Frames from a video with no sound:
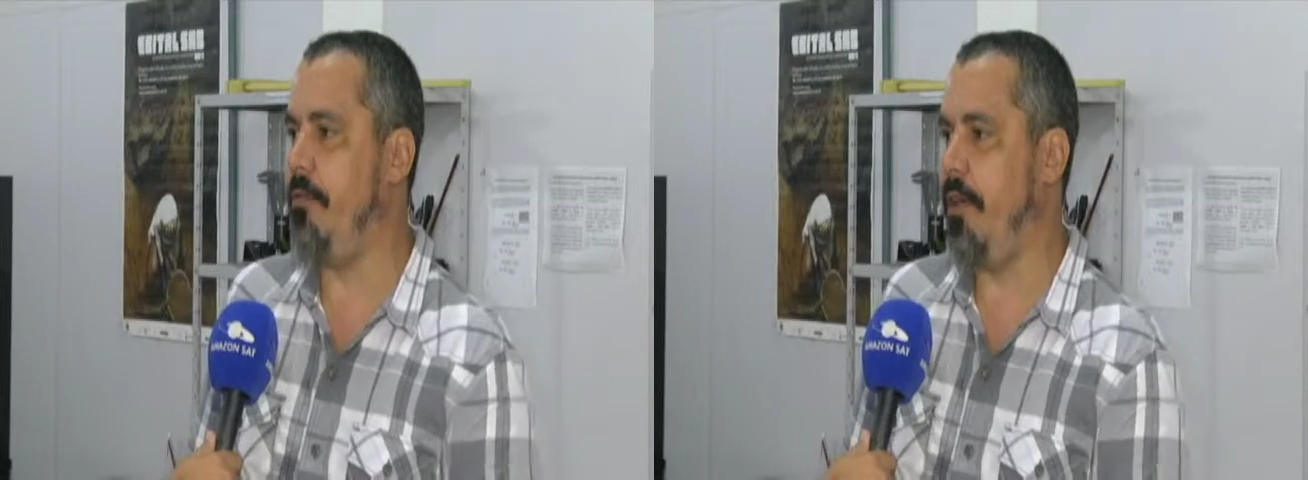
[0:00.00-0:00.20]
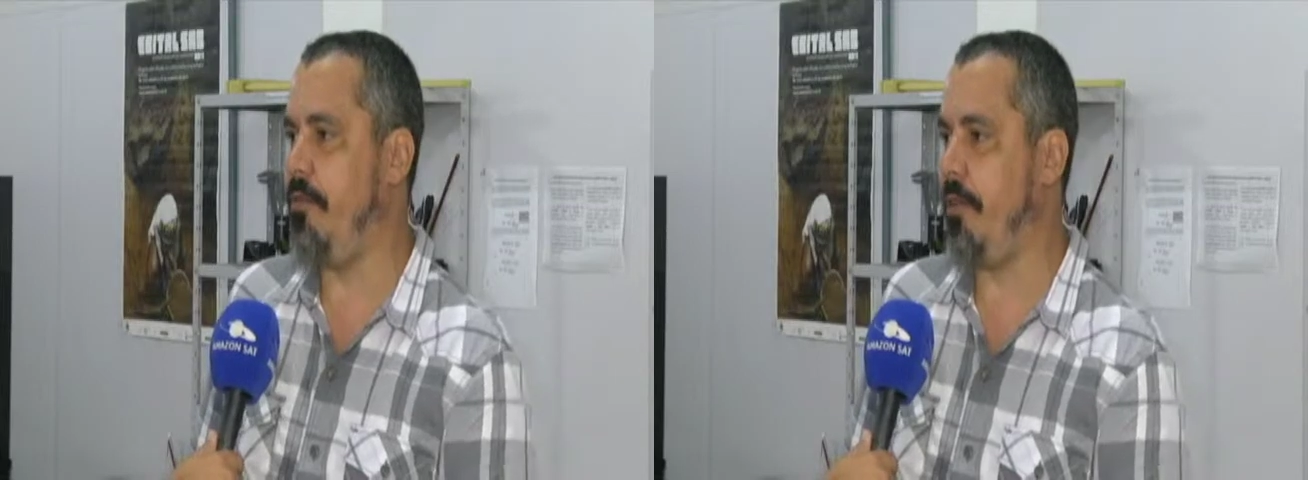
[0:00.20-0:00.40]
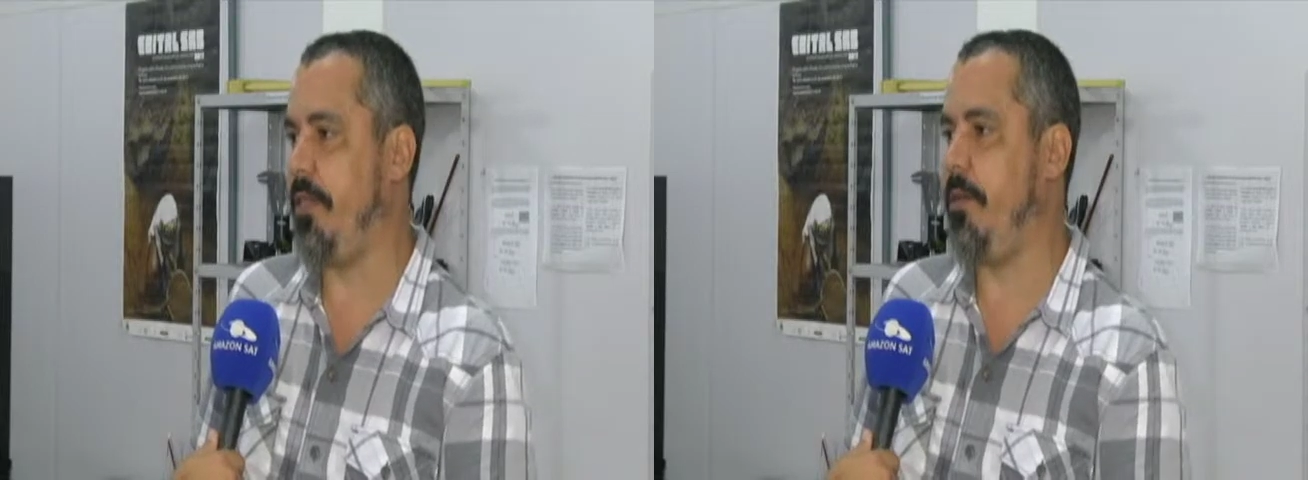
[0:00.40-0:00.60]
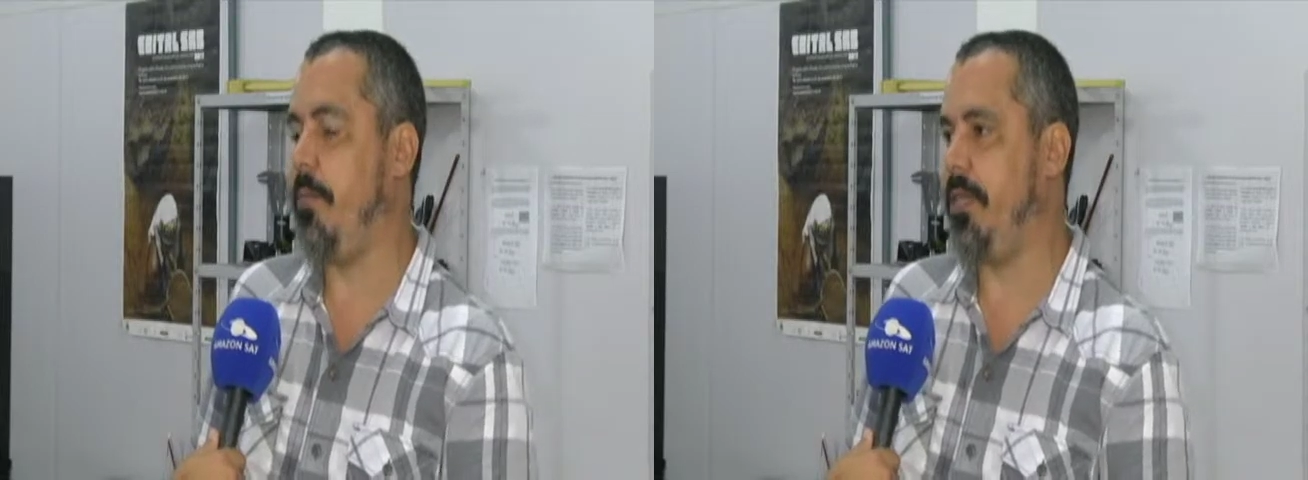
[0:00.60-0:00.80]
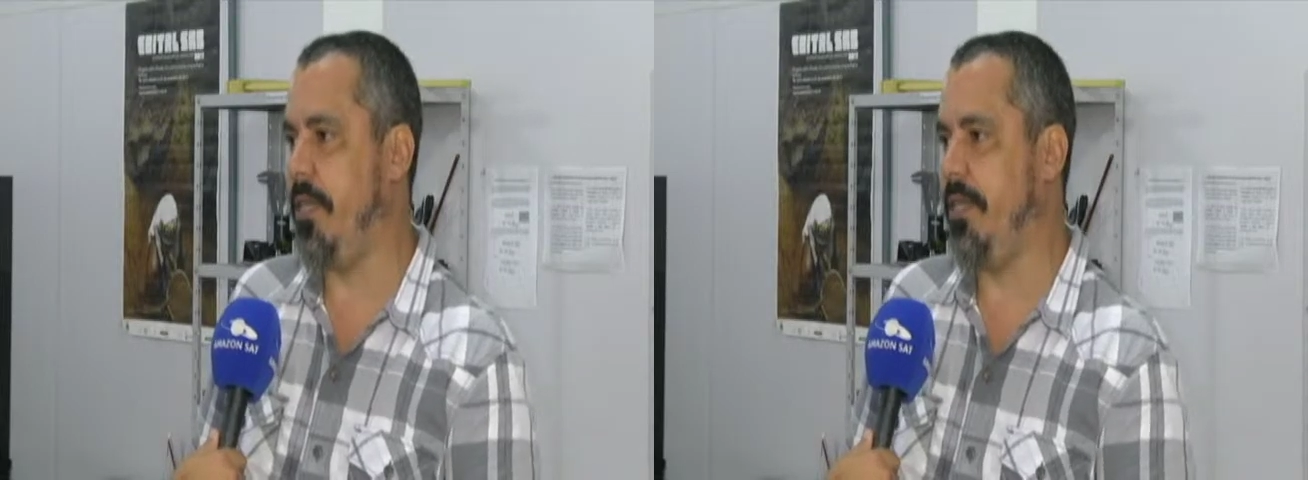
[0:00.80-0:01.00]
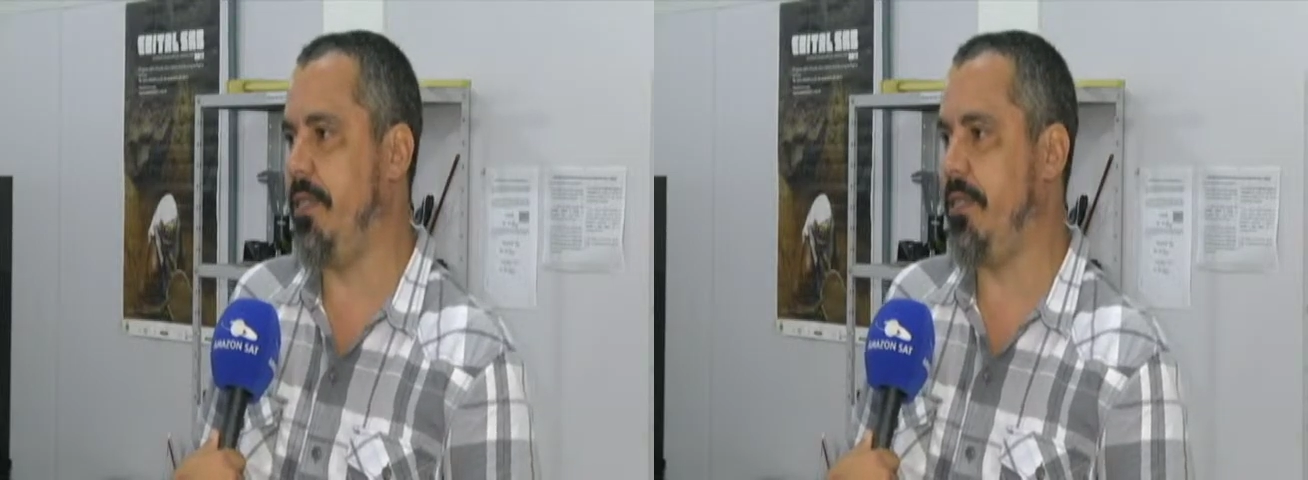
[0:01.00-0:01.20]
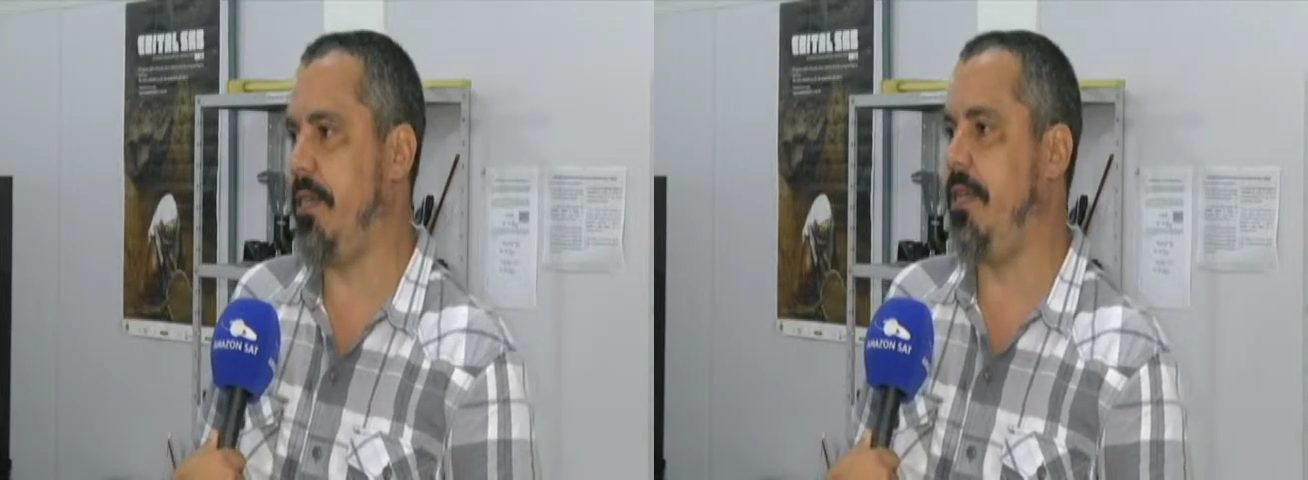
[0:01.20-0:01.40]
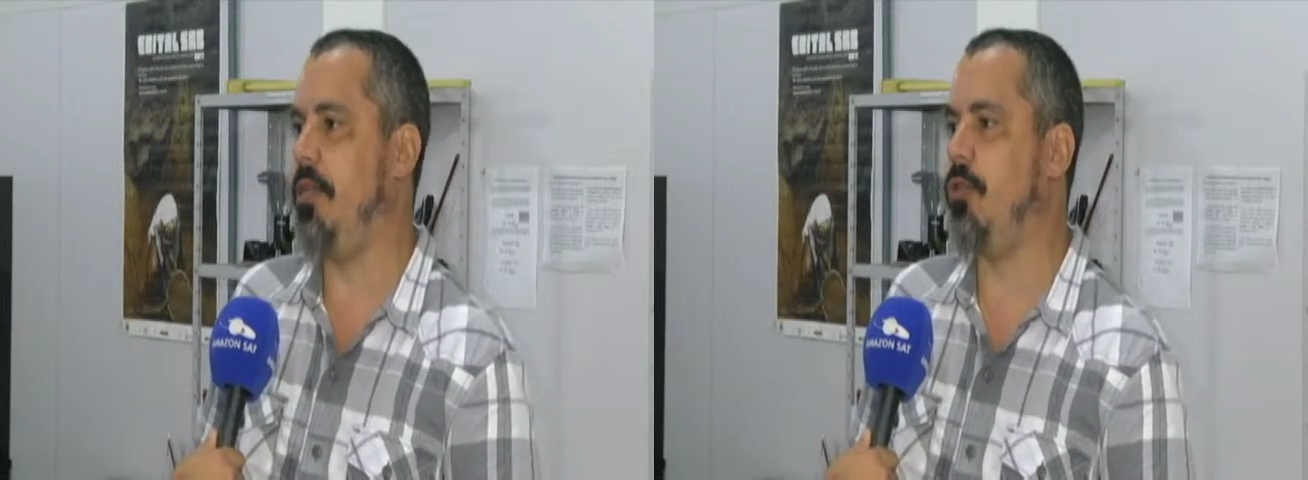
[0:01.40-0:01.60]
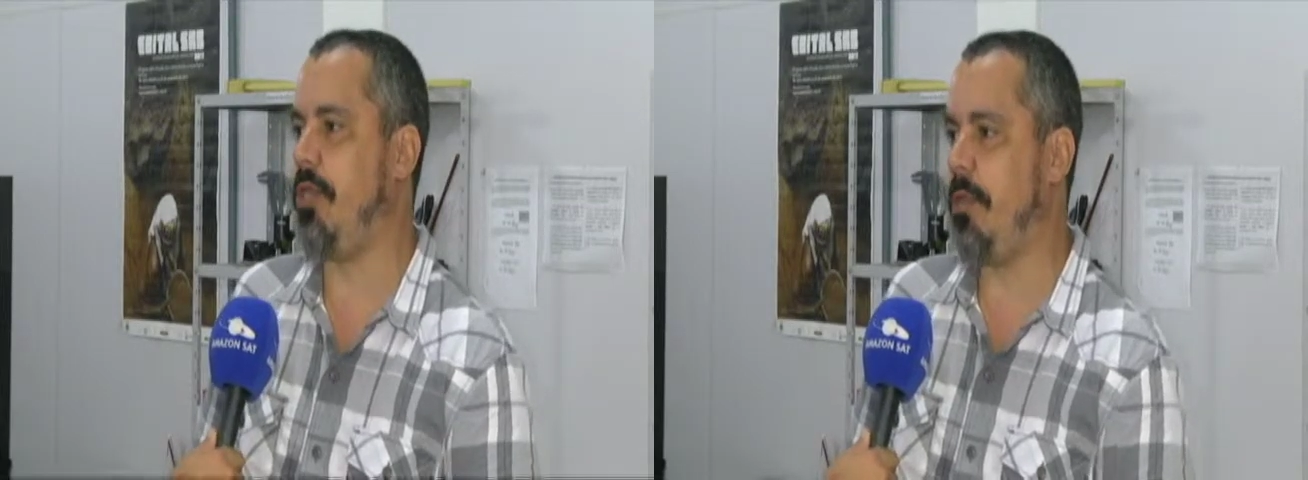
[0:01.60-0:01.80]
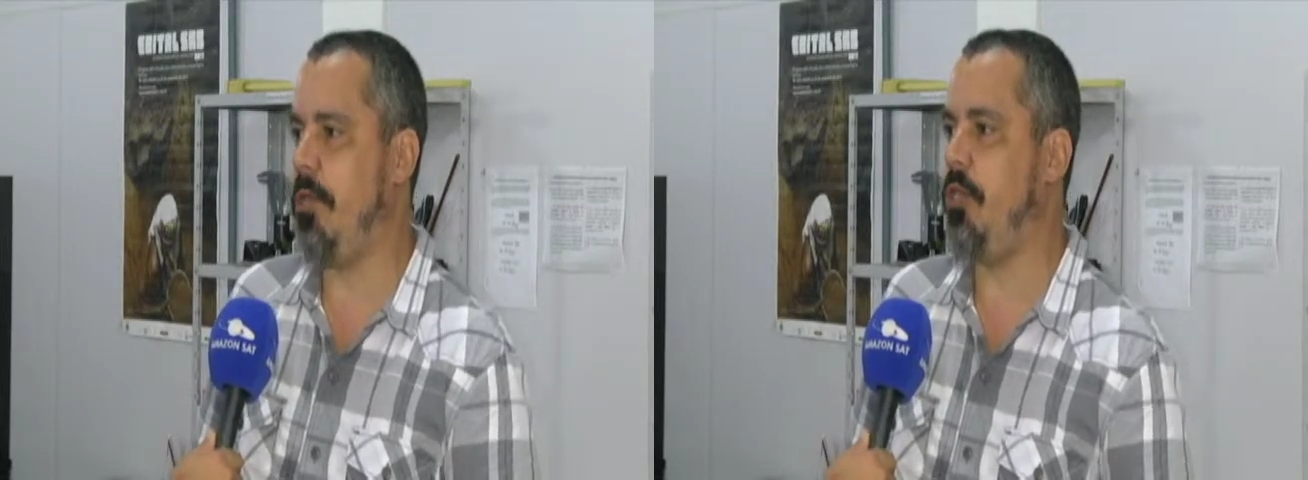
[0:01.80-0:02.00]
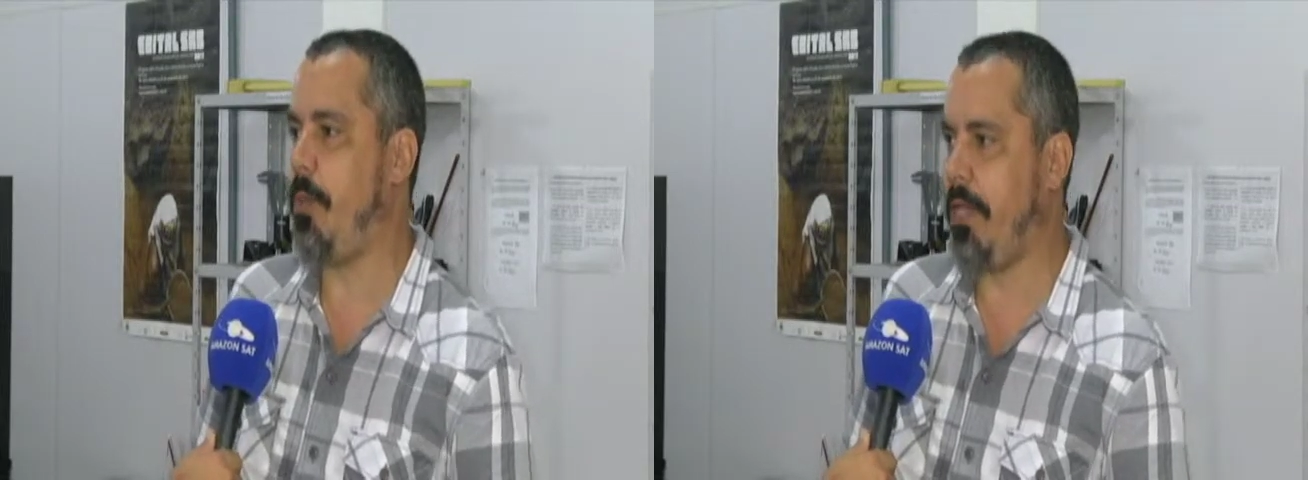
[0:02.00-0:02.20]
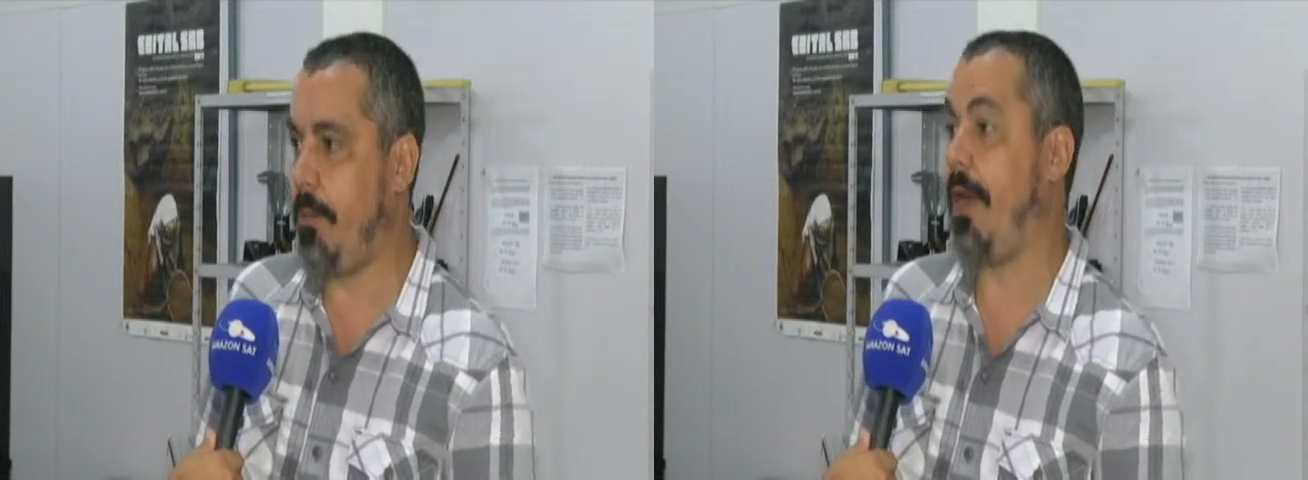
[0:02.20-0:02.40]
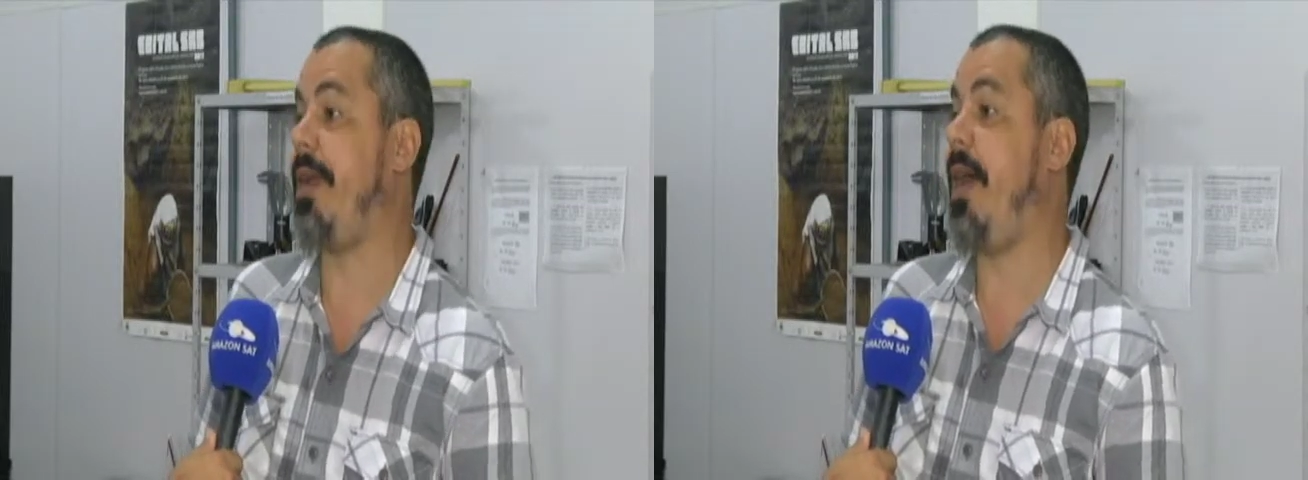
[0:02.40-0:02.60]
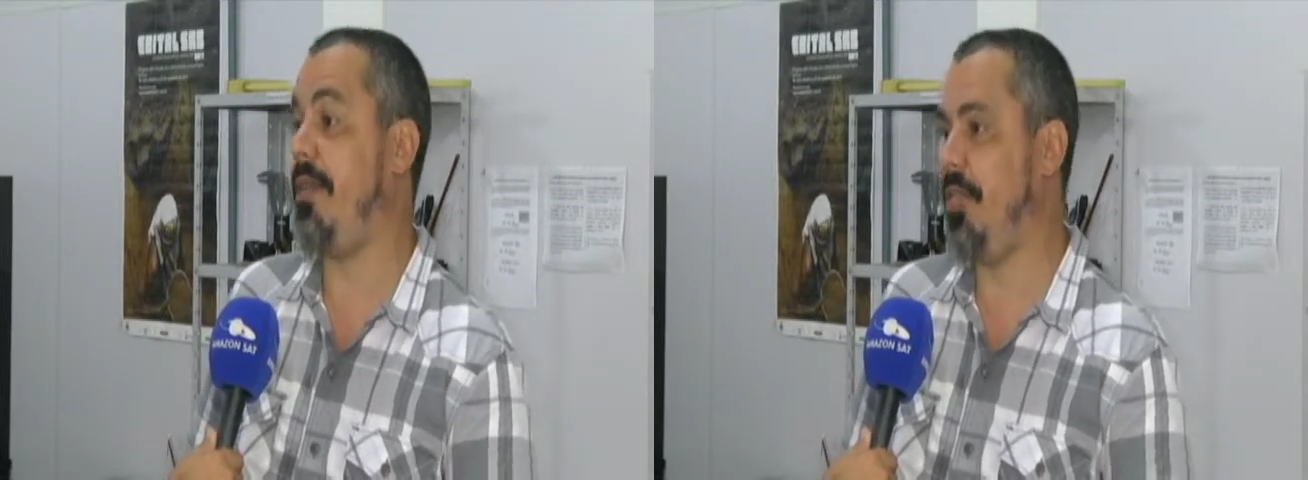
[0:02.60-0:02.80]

ele veio fazer pesquisas aqui justamente para demarcar,